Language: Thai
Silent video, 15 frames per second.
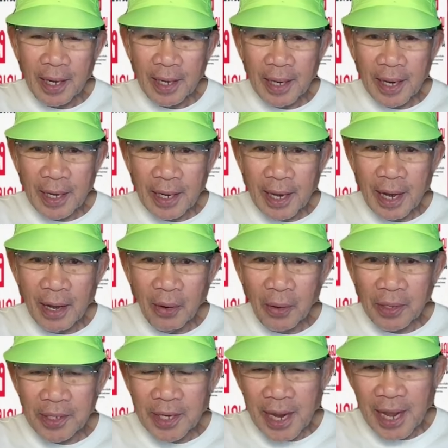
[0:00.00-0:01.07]
ได้เข้า
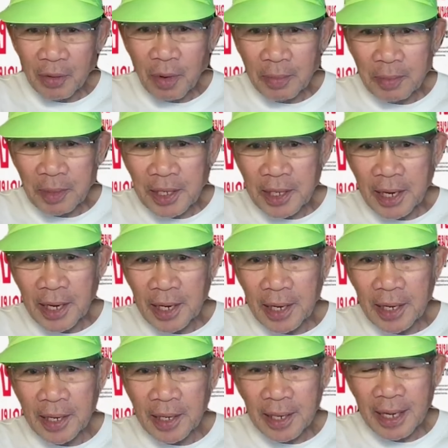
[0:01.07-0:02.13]
แสดงความคิดเห็น
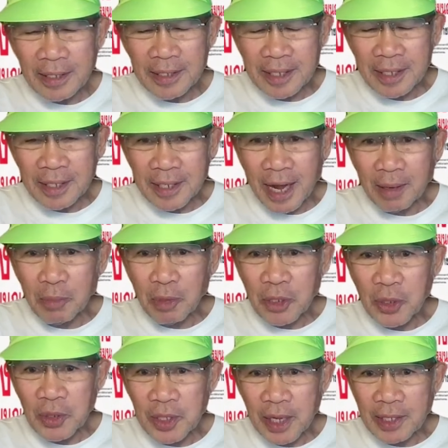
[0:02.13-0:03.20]
ณสื่อสารมวล
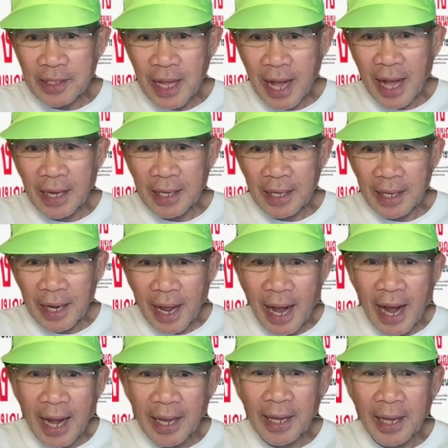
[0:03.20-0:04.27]
ชนต่างๆ กี่
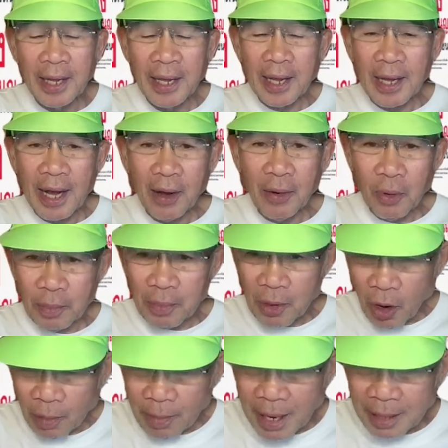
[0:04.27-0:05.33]
ลายเข้าร่วมก
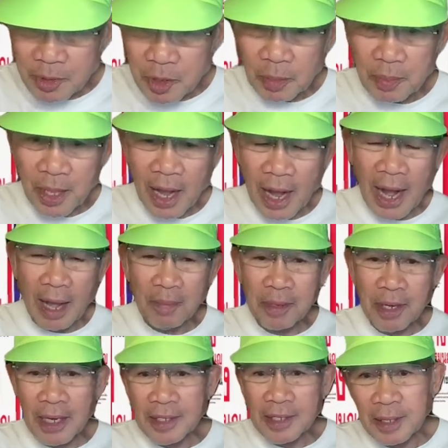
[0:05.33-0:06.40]
รอกแบบสอบถาม
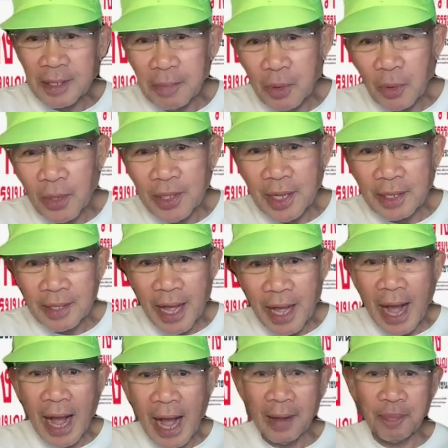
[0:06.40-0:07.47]
การสำรวจ
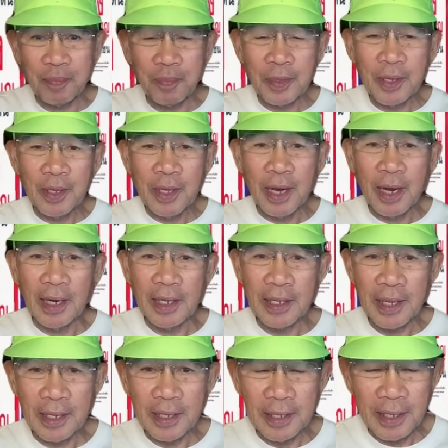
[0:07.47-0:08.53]
ต่างๆอันนี้
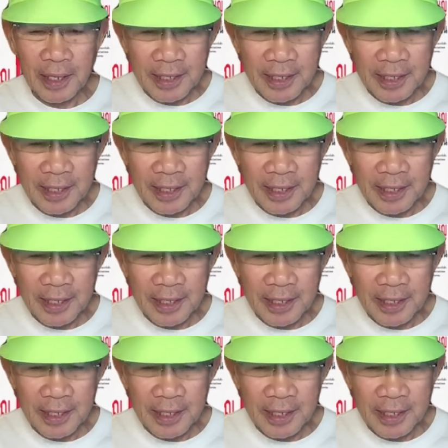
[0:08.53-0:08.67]
ท่านอา